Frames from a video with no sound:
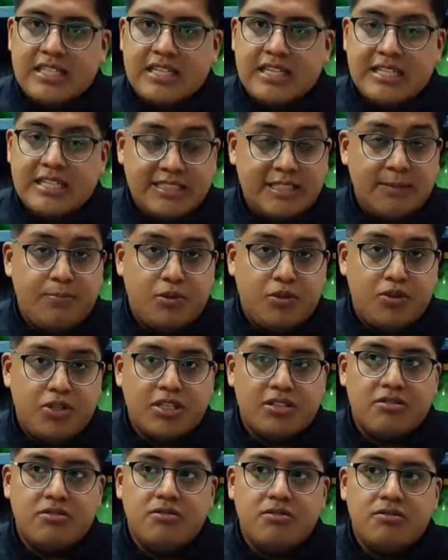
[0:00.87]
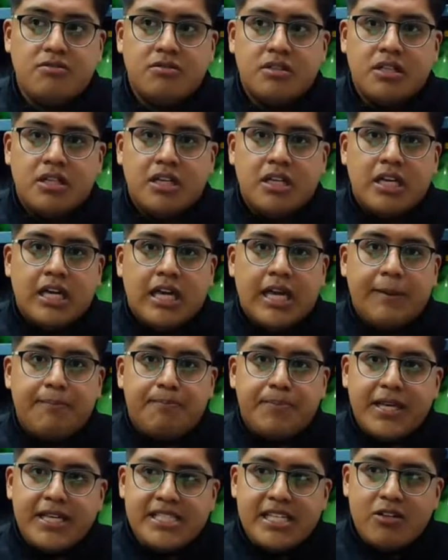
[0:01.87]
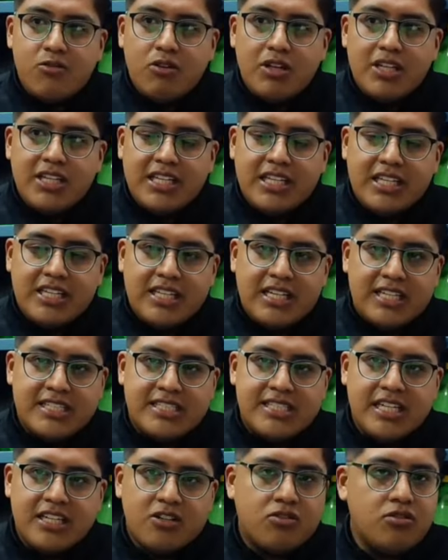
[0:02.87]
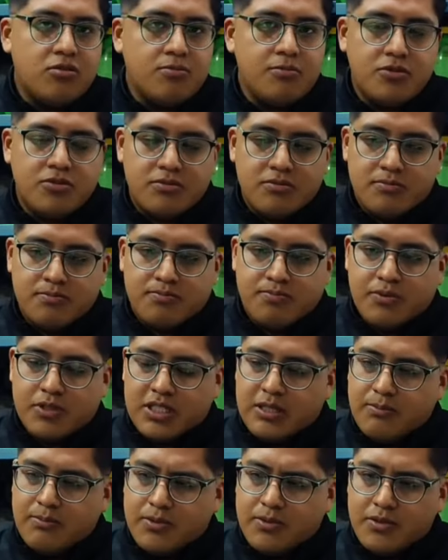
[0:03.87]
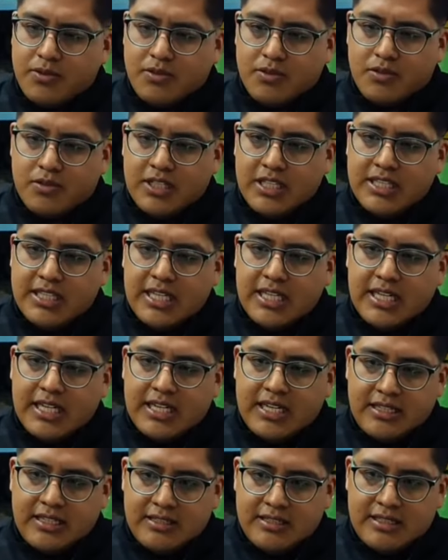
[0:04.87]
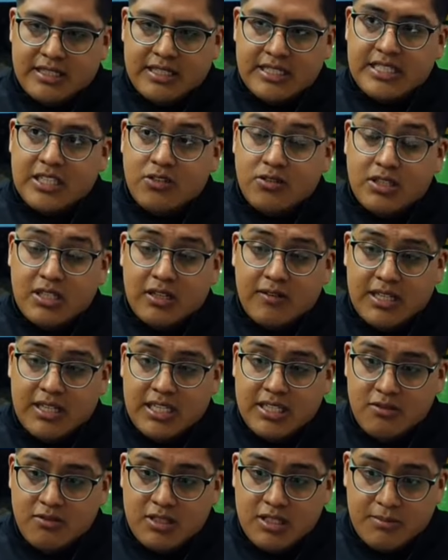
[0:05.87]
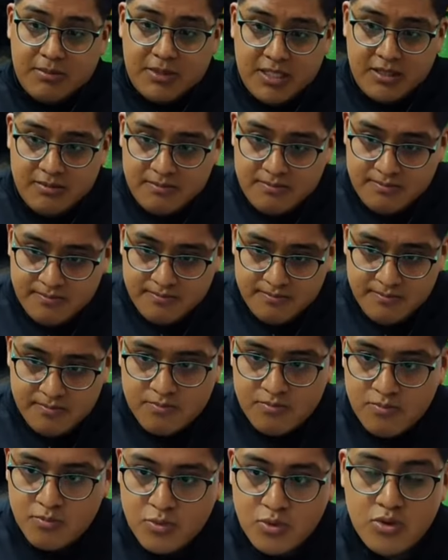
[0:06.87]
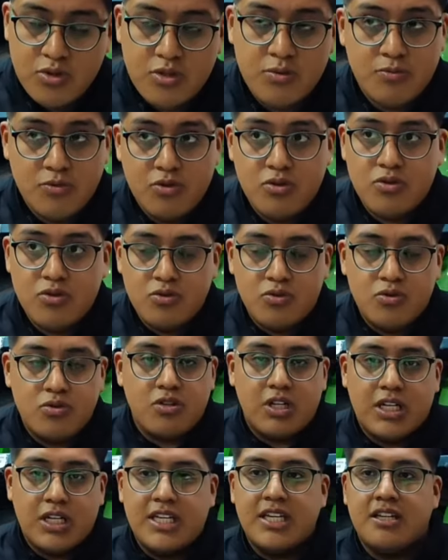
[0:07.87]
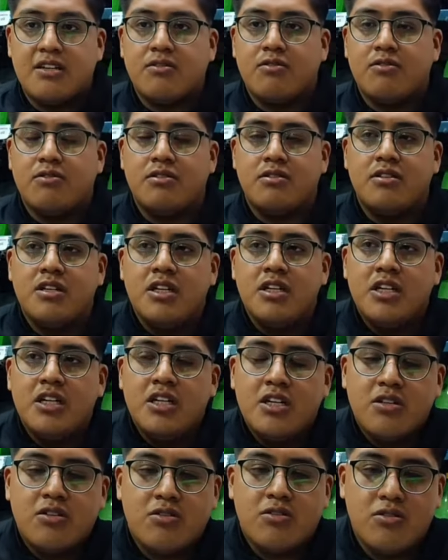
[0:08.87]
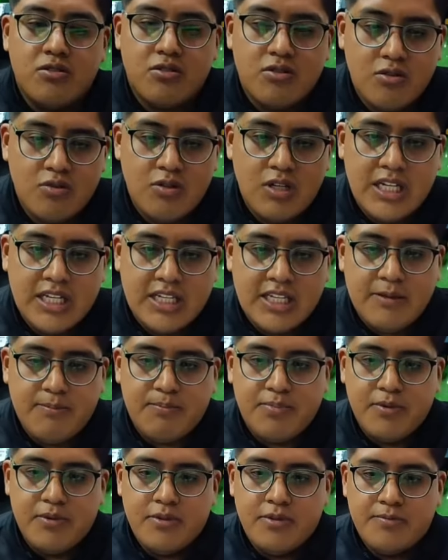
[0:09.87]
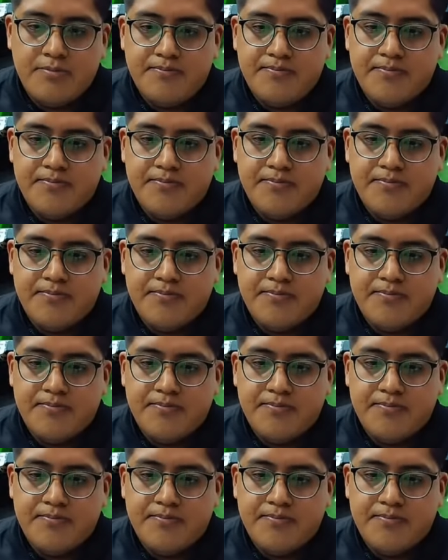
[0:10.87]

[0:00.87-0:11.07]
este proyecto, empiecenlo a digitalizar. ¿Cómo? Por ejemplo, ahorita he estado trabajando también muy, muy duro ahí con, con todo el equipo